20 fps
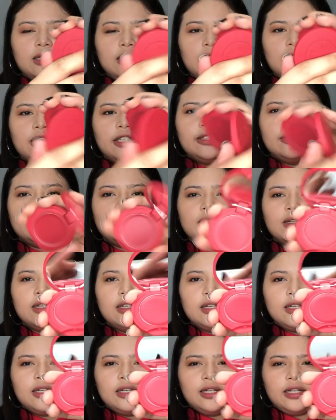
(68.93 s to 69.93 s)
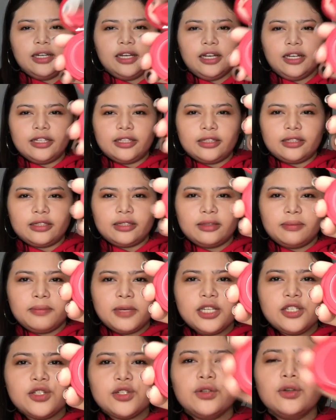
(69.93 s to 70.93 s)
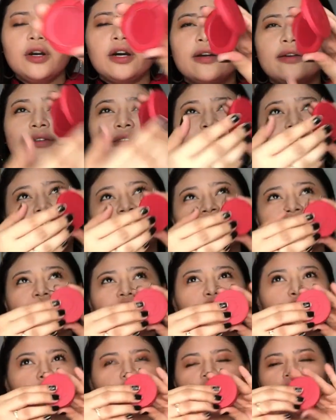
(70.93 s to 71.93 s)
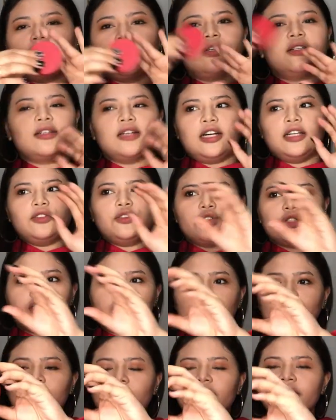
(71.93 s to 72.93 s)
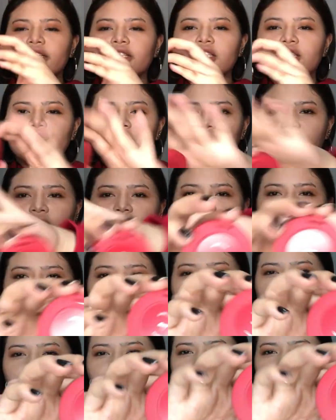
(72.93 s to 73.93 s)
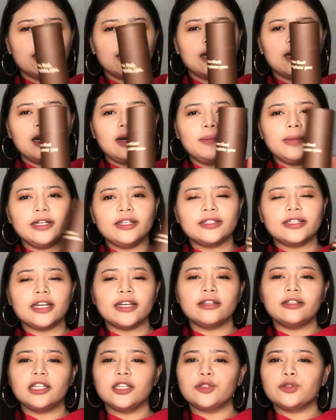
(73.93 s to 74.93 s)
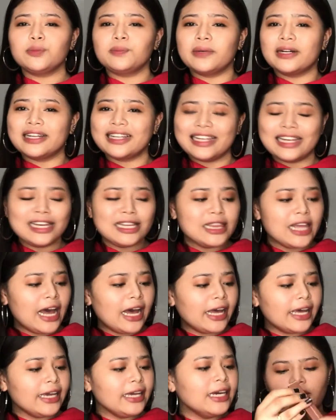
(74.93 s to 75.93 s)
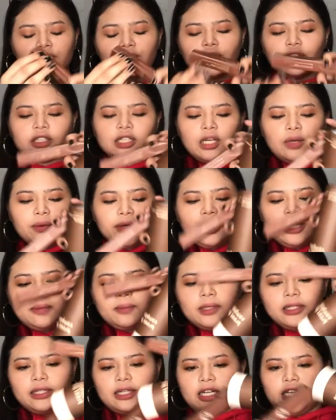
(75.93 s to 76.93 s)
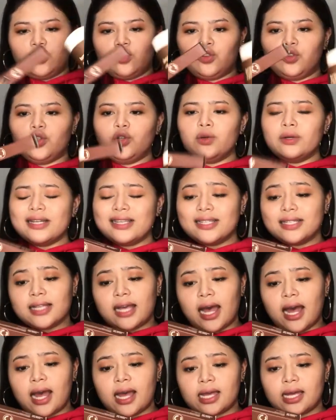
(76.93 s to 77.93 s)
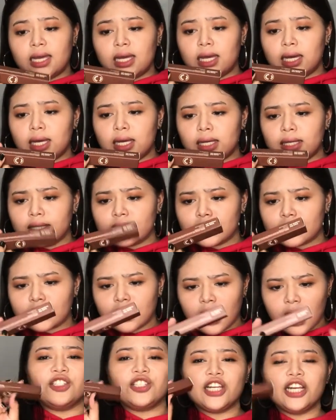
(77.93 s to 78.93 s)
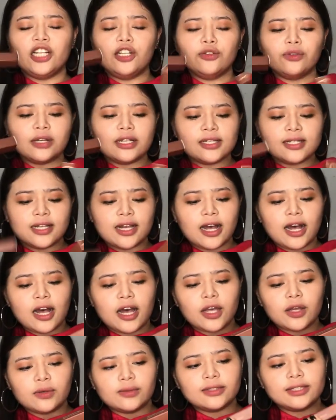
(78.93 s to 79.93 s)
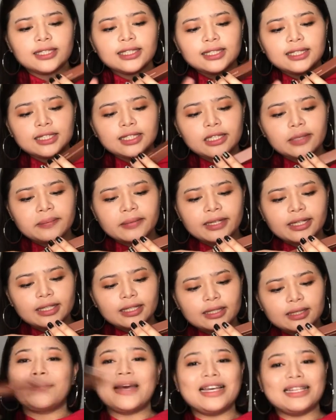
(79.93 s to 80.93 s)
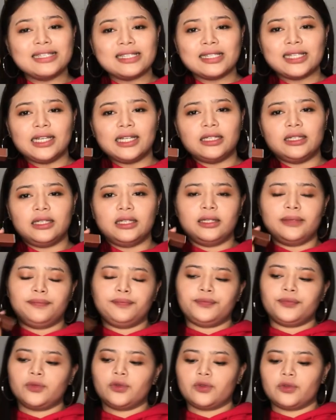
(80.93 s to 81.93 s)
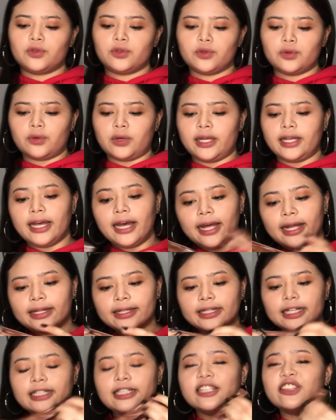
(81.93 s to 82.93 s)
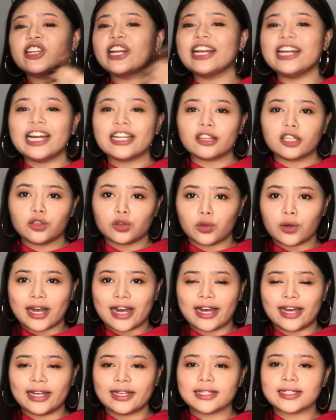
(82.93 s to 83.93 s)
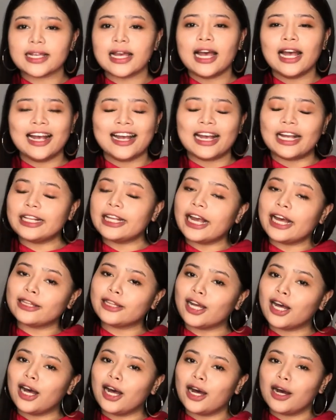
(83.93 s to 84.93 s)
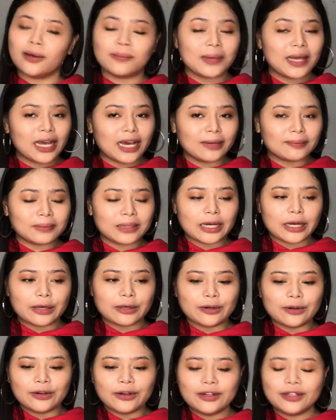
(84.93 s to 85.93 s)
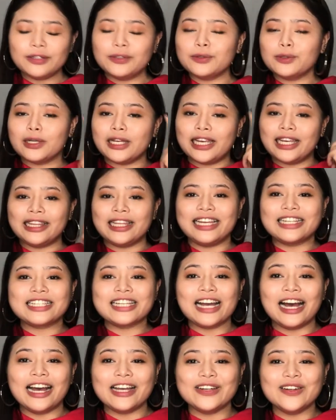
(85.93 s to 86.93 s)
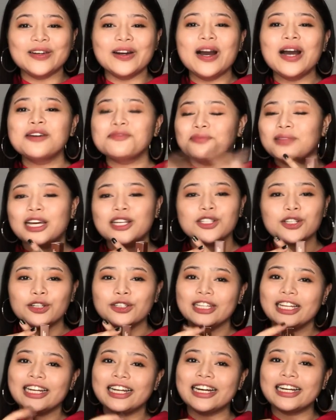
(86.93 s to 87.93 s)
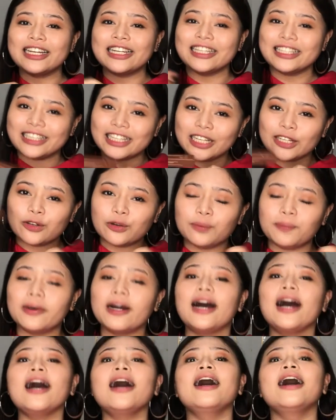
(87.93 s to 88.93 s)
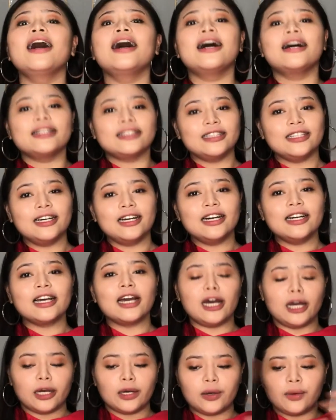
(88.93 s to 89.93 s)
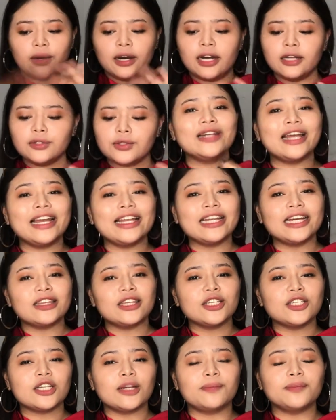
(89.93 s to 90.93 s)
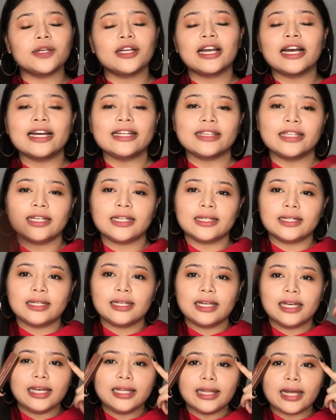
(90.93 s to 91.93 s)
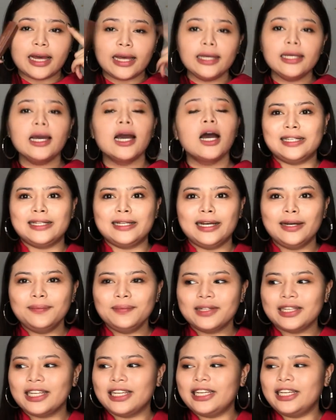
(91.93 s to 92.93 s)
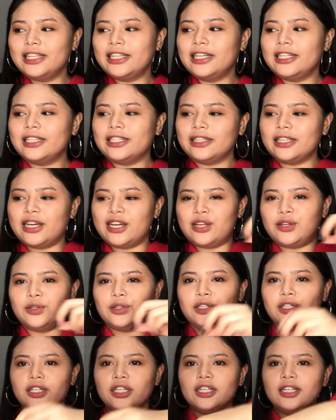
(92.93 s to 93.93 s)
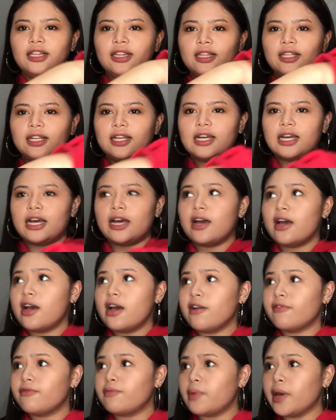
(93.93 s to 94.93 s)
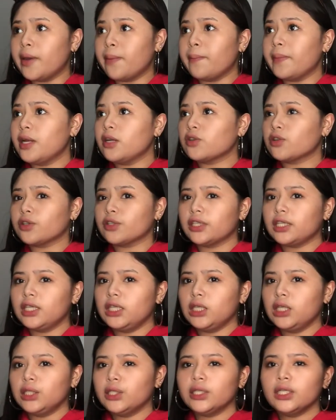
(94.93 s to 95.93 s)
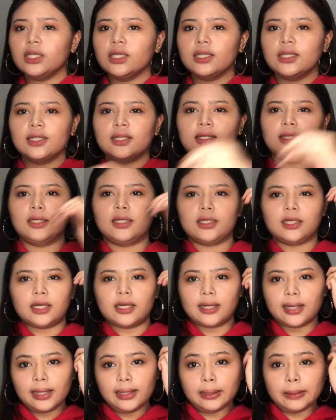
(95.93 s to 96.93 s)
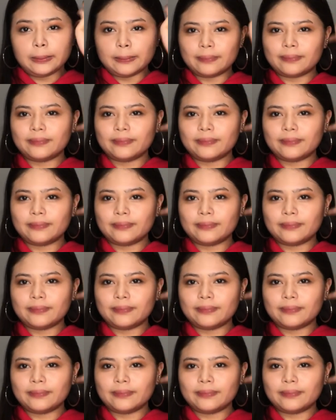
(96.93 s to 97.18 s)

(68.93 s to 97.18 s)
And then, ayan. Medyo reddish, ano siya, reddish type. Uh, meron tayo dito pang kilay. Actually, dalawa yung laman nito. Yung isa is gel yung isa. Yung isa naman, pencil. So, ayan. Itatry natin to guys. Ayan, naka-makeup na ako. Yung kilay tsaka yung blush pa na lang hindi ko pa nagagawa. So, Sunayin natin syempre yung ating kilay. Ayan, magkikilay na tayo, girl. I have my mirror here. Ah,